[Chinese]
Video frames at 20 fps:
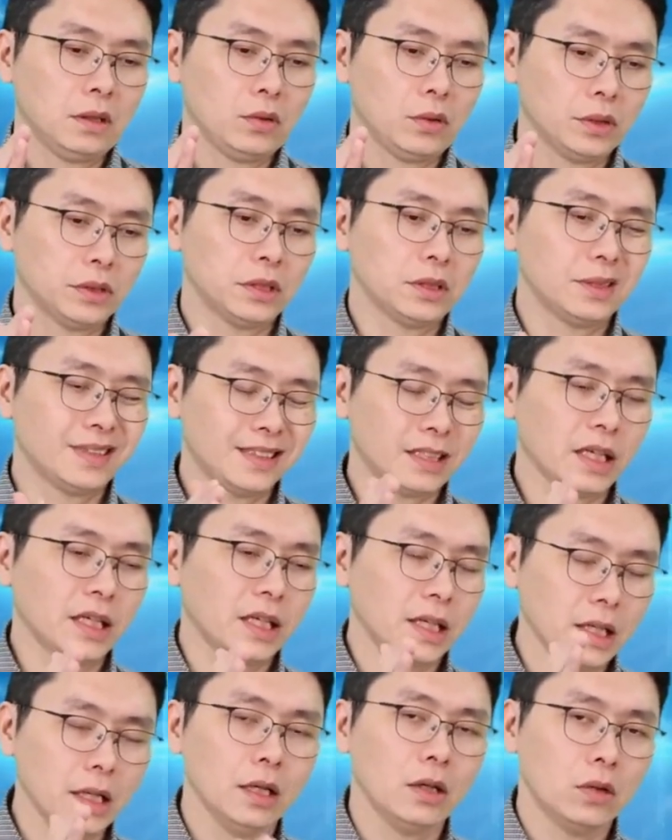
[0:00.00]
会是这
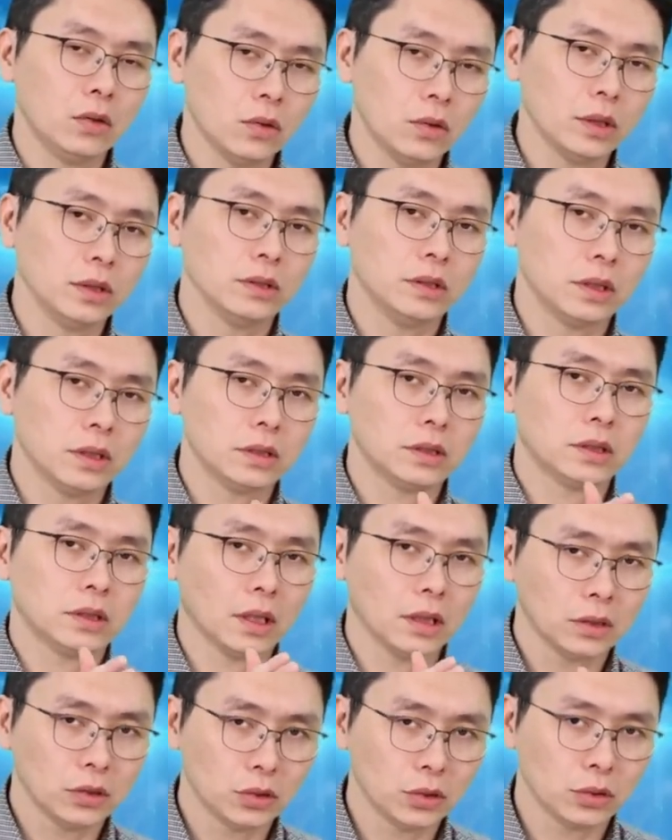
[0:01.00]
一轮的
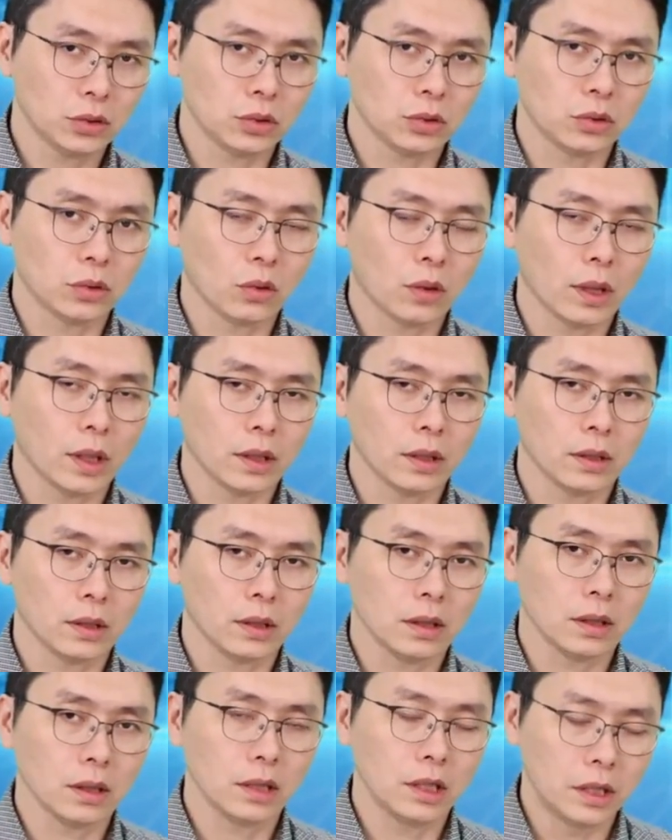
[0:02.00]
升息循环
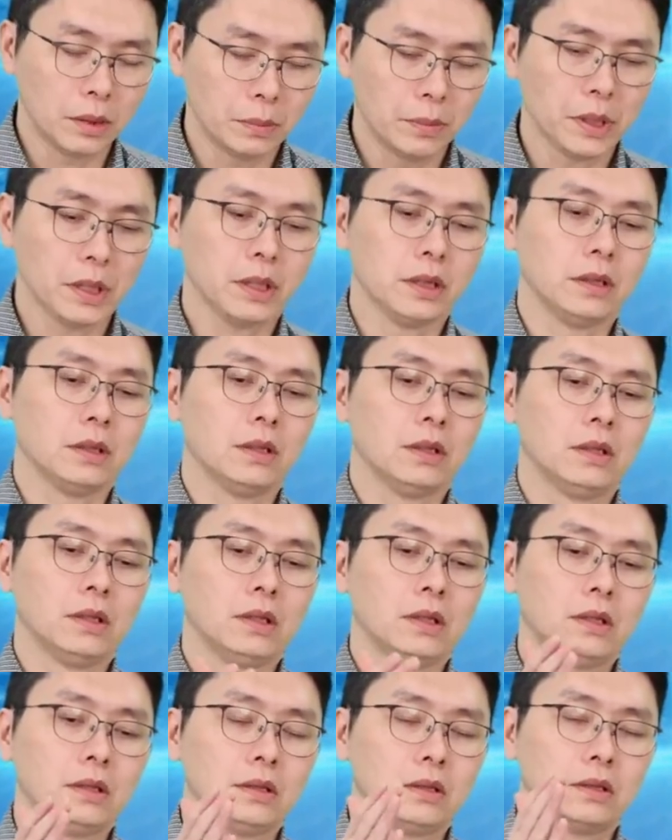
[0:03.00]
里面
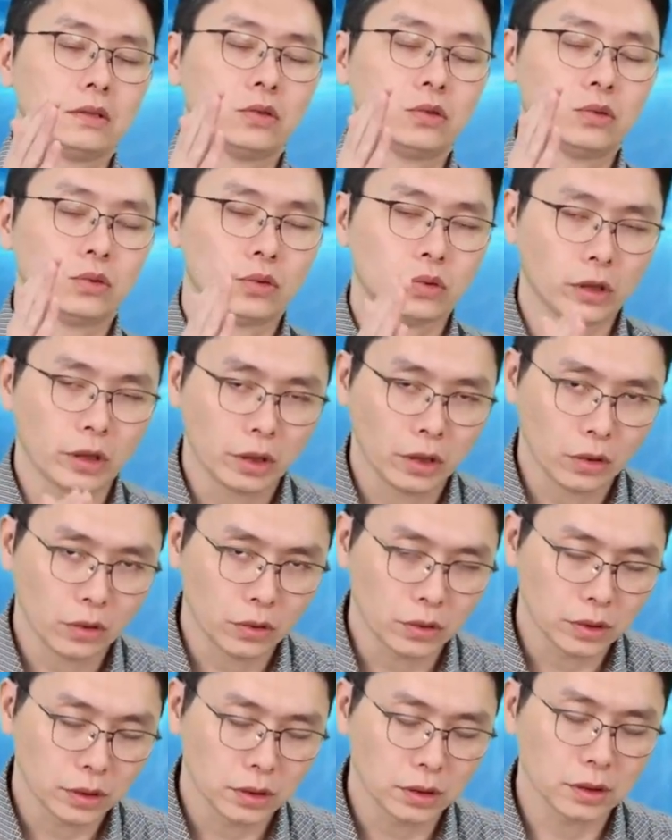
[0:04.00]
的最
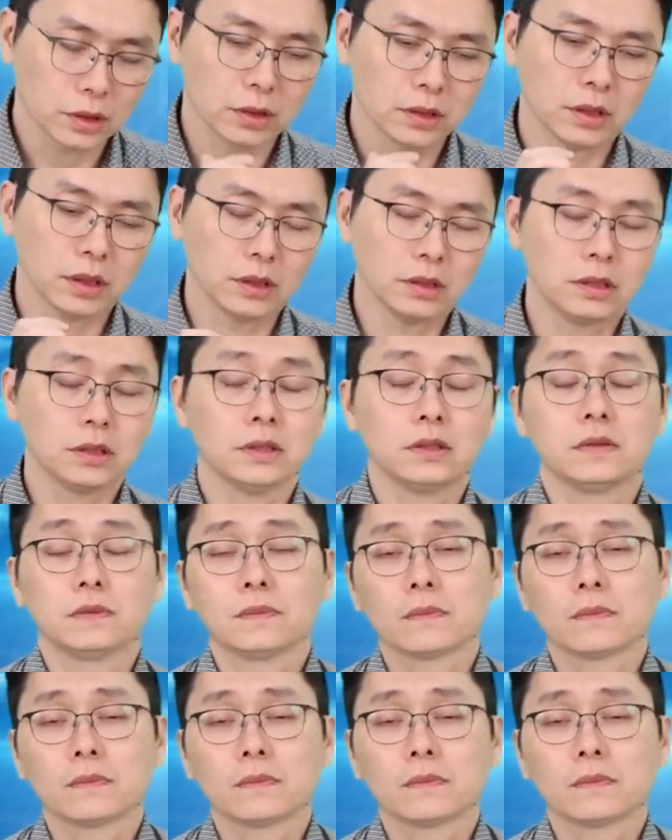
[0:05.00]
后一次的升息。